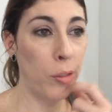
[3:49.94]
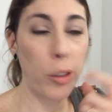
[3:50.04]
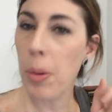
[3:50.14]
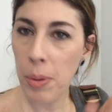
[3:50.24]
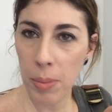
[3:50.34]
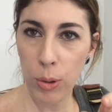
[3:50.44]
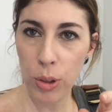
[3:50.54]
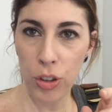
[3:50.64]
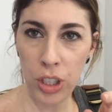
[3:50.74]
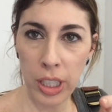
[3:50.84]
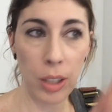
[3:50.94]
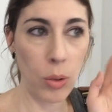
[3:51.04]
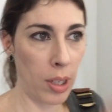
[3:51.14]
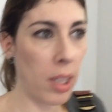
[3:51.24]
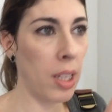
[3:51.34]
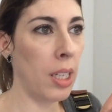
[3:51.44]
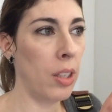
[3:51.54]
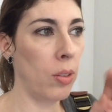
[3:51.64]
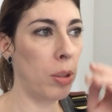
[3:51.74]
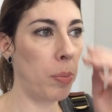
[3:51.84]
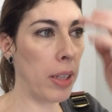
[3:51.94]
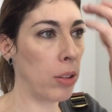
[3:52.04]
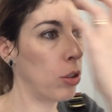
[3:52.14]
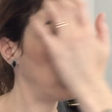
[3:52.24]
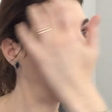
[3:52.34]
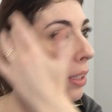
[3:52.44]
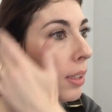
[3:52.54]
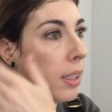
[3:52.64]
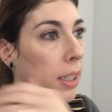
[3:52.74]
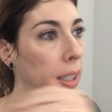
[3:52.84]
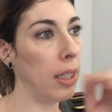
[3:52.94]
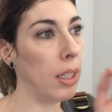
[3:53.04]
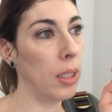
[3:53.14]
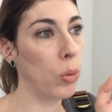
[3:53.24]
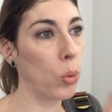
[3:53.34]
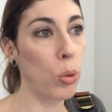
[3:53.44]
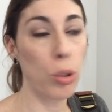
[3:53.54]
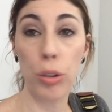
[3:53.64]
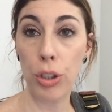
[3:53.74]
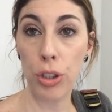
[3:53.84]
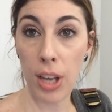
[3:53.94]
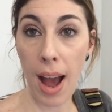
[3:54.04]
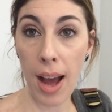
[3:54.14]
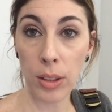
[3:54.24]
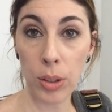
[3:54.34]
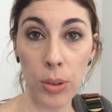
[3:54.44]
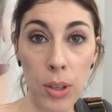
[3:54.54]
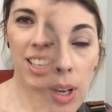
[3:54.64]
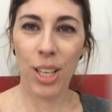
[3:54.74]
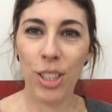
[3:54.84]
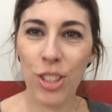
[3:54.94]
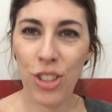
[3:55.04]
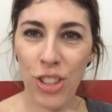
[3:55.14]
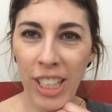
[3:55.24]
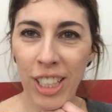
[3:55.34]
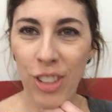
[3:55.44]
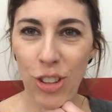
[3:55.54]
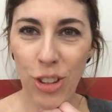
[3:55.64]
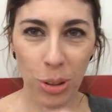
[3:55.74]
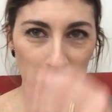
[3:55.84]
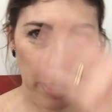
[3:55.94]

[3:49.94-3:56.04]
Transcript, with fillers: fui comer uma coxinha e tô aqui no espaço onde vai ter o curso de teatro. Gente, tô